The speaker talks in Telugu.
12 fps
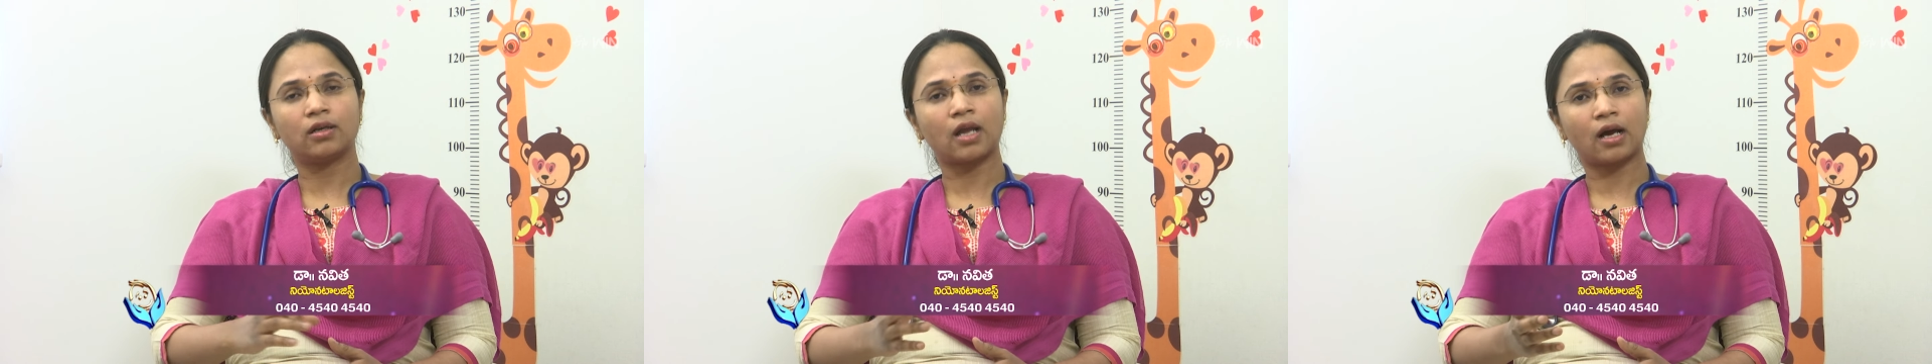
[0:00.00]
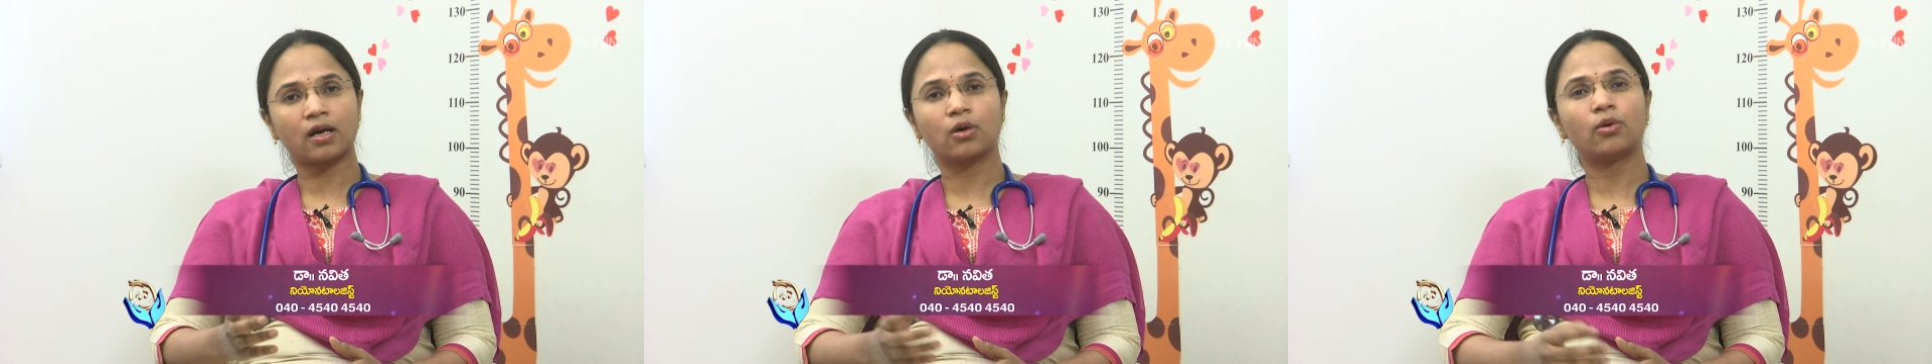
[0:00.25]

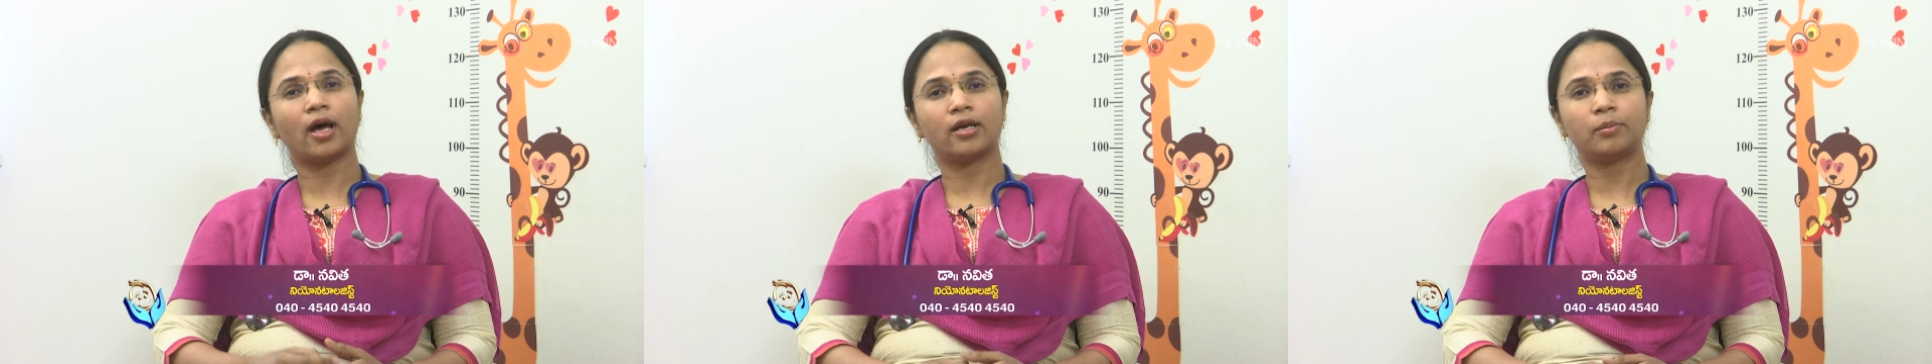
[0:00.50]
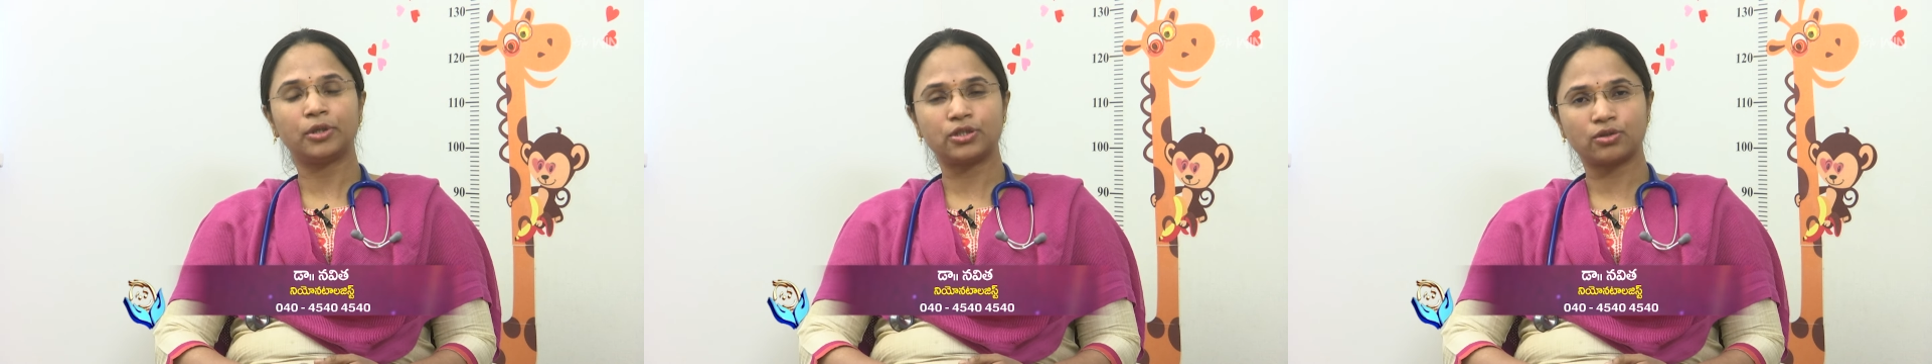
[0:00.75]
లాగా కూడా
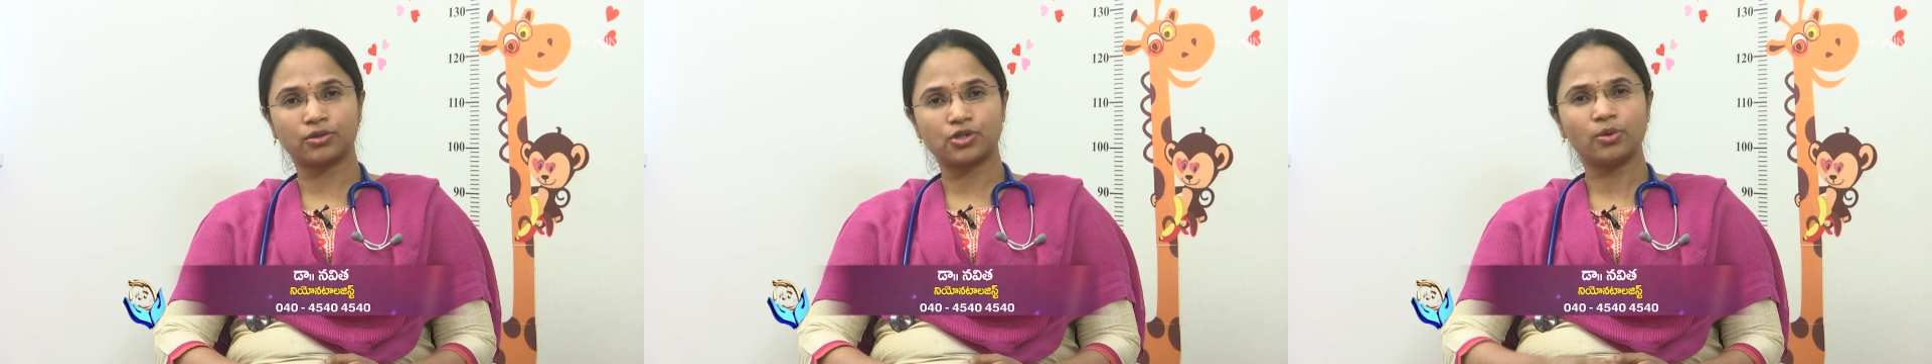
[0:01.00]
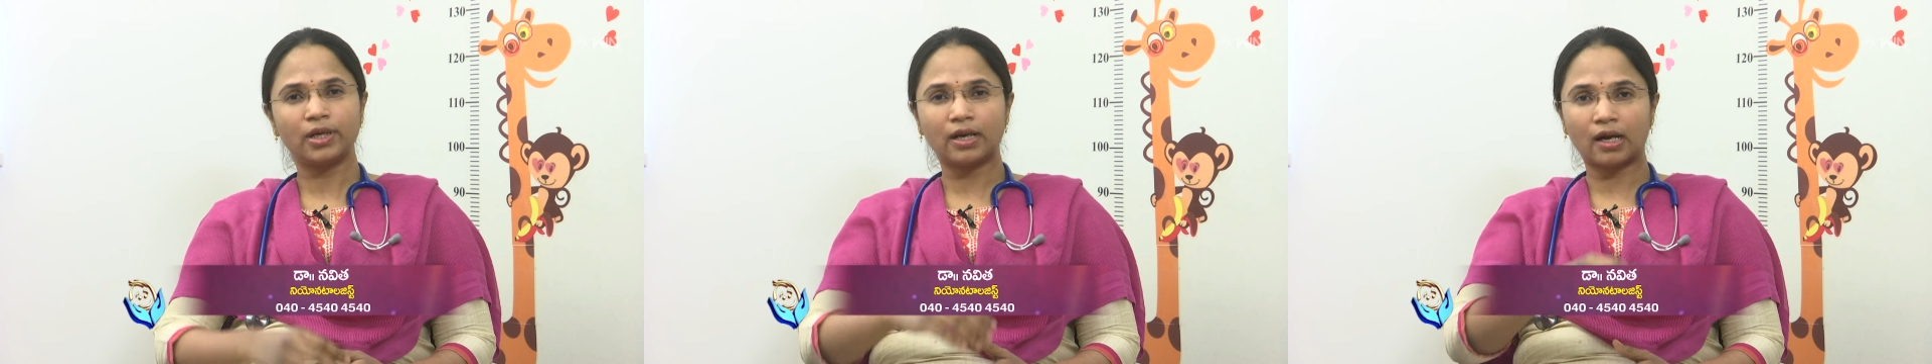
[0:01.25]

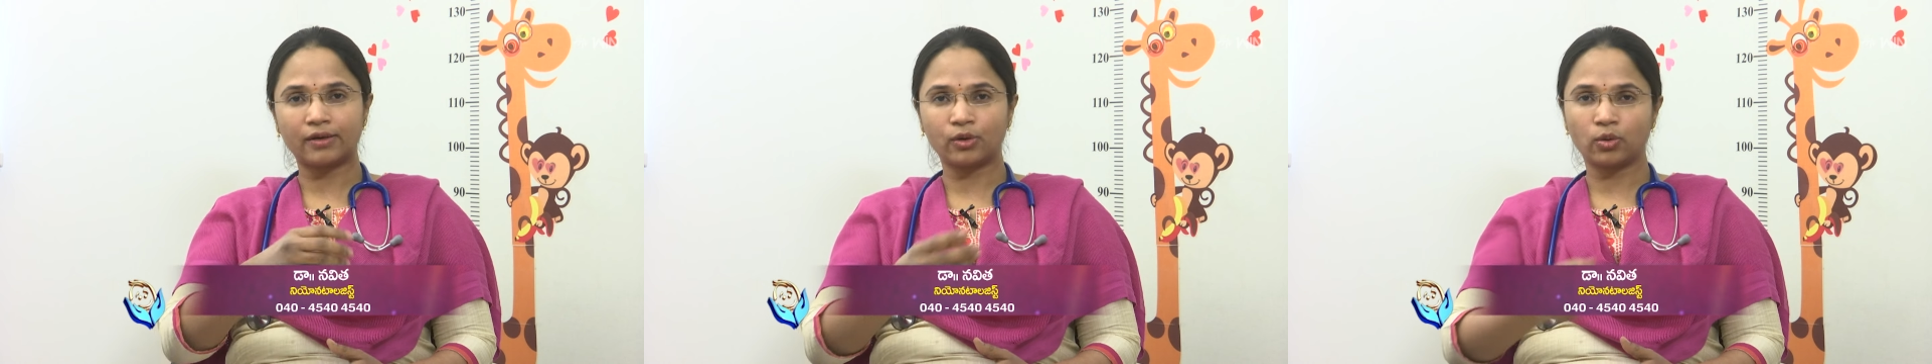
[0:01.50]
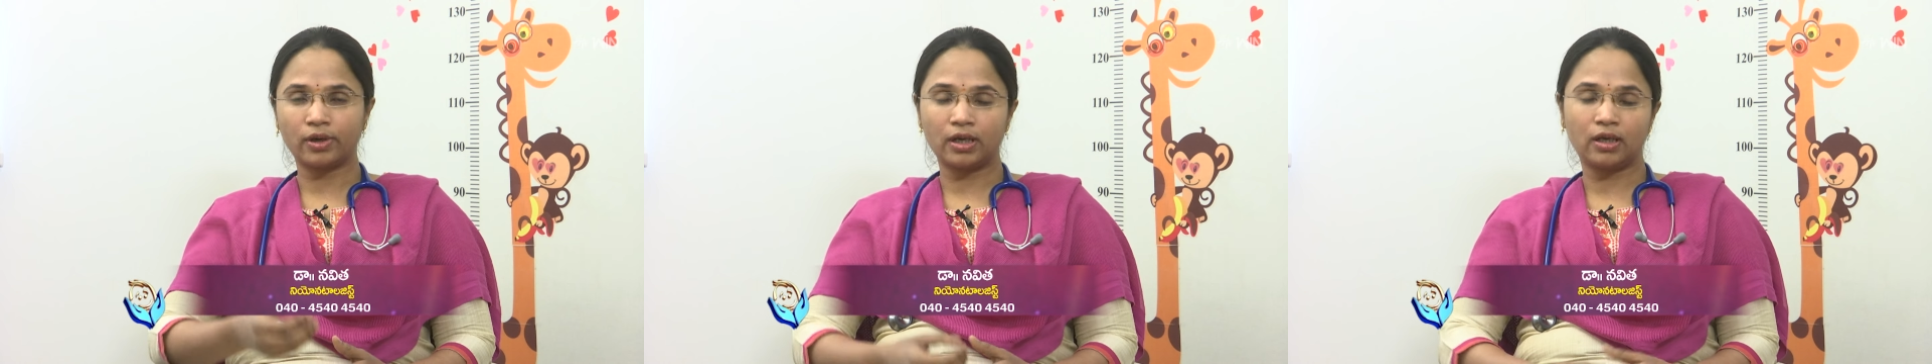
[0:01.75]
అనిపించవచ్చు ఇలాంటి
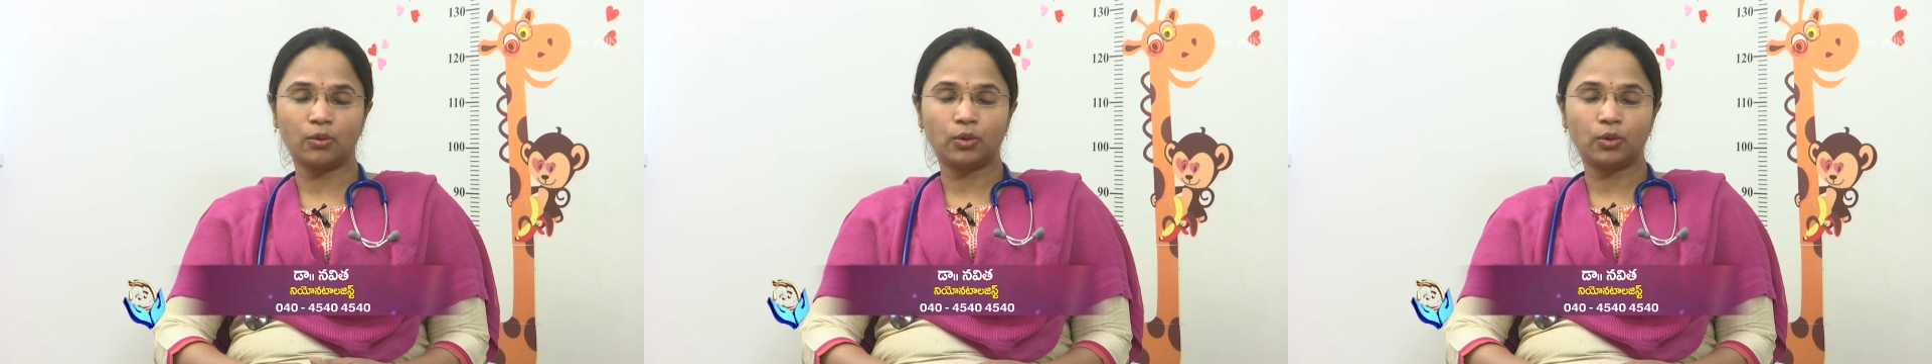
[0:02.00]
కొన్ని